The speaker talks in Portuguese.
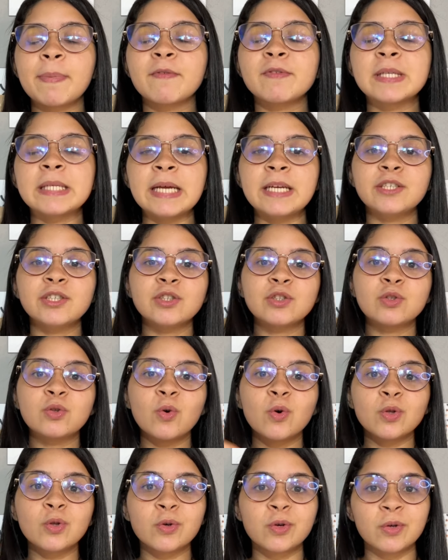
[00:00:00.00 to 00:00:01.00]
vocês
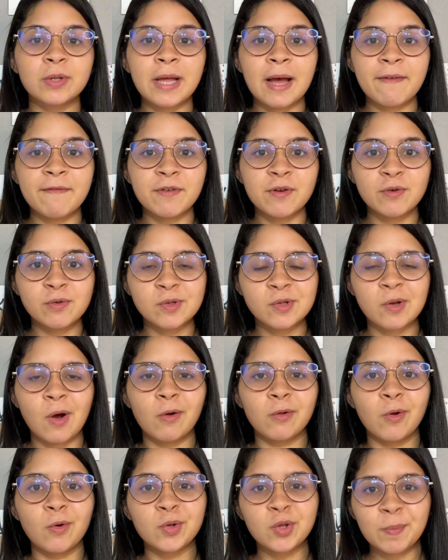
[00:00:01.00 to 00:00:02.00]
tudo que o Davi usou
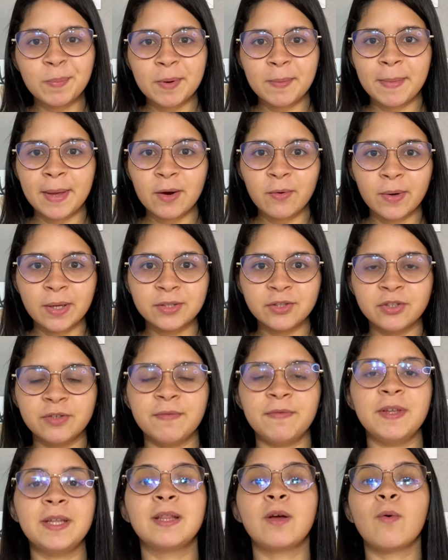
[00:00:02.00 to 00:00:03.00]
ao longo do primeiro ano de
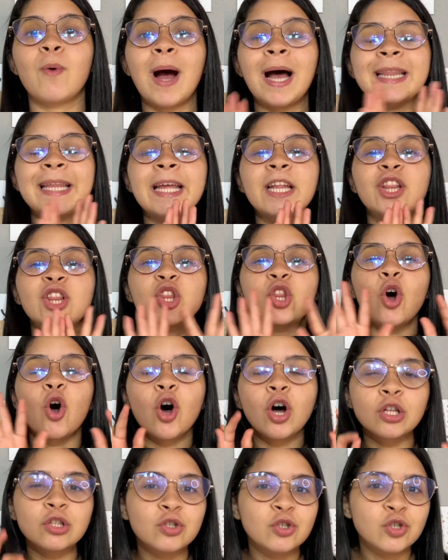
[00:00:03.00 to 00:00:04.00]
vida, eu guardei
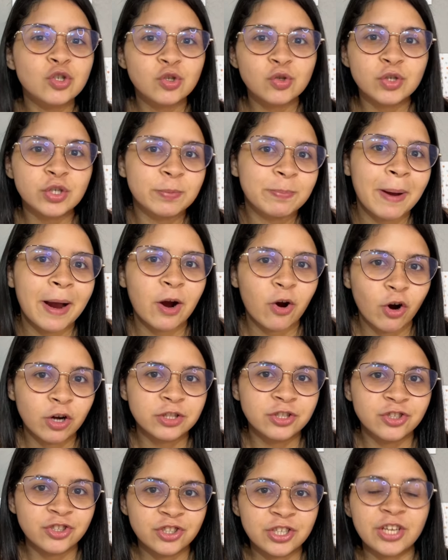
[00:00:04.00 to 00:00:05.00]
todos os
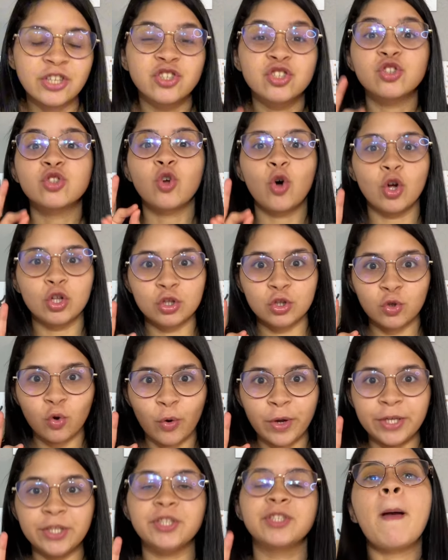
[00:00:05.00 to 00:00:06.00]
pacotes, gente,
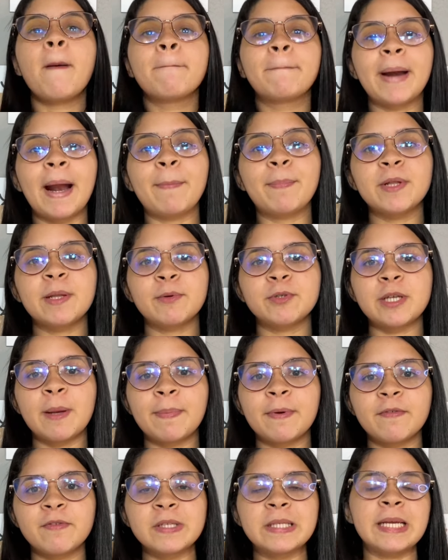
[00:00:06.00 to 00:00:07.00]
todos. Pra poder mostrar
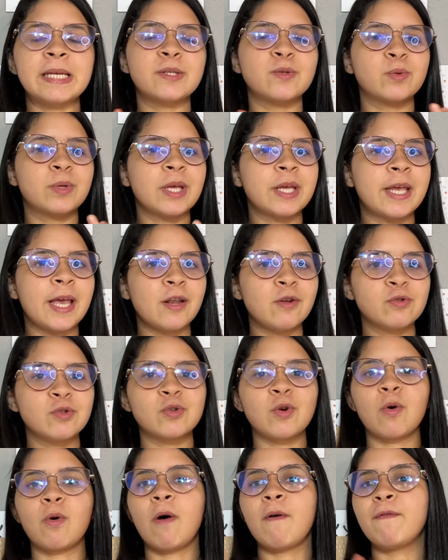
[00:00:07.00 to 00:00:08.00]
pra vocês o que, que ele
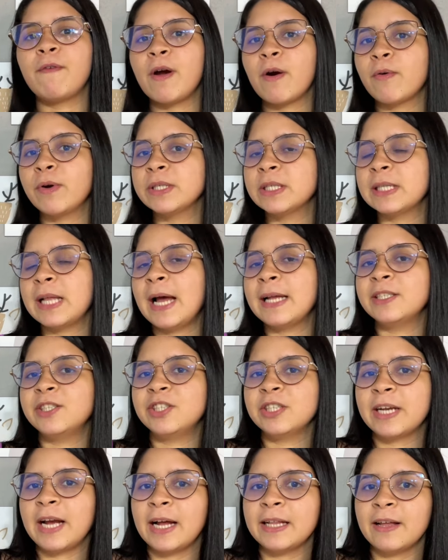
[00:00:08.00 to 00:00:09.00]
usou, qual foi a quantidade
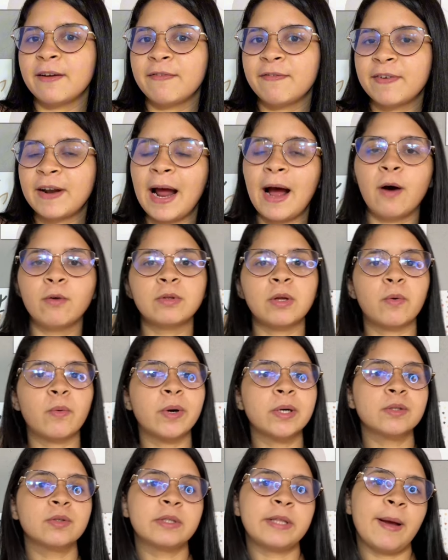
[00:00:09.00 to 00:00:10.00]
de cada fralda,
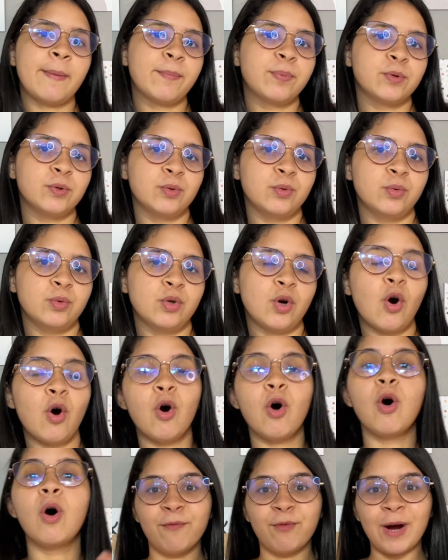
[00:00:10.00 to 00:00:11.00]
quanto tempo
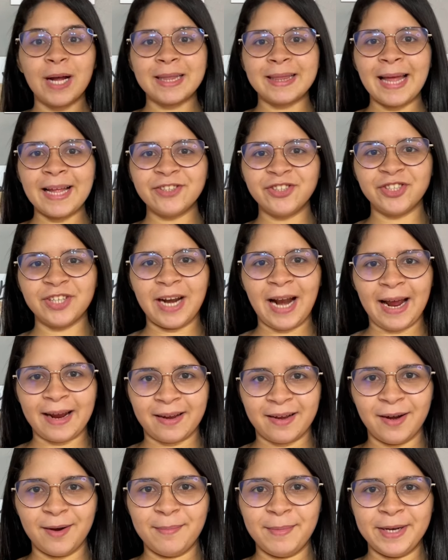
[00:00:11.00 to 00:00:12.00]
durou. Vou até tirar a
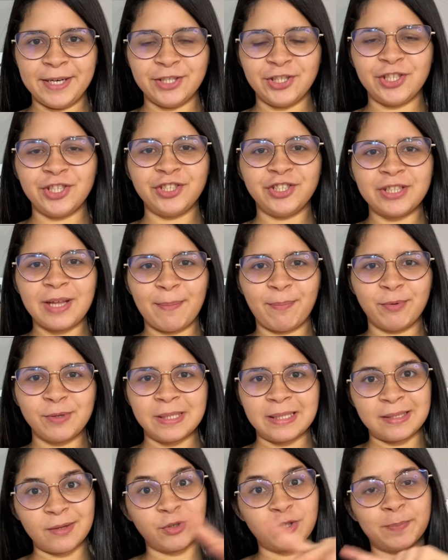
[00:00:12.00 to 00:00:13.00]
câmera, gente, da
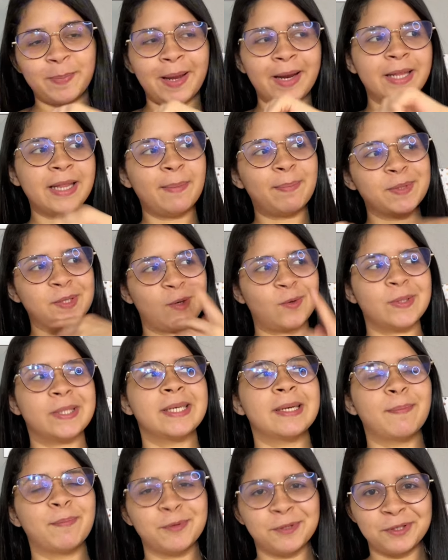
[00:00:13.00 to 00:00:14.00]
posição. Espero que depois eu
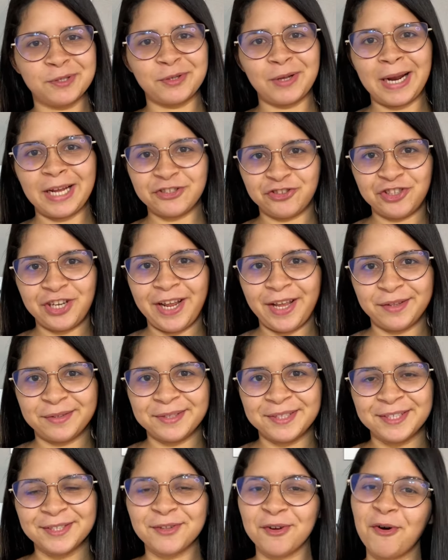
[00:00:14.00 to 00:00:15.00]
consiga posicionar
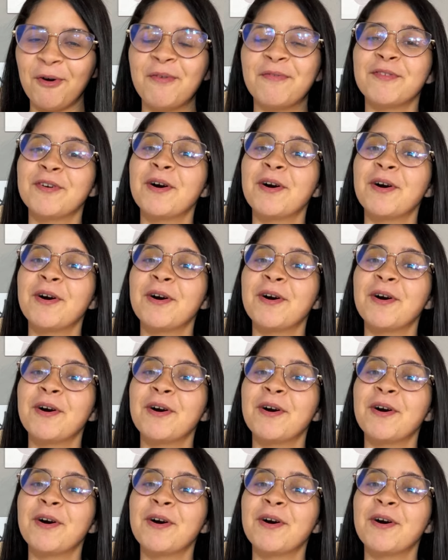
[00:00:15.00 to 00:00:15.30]
direito de novo.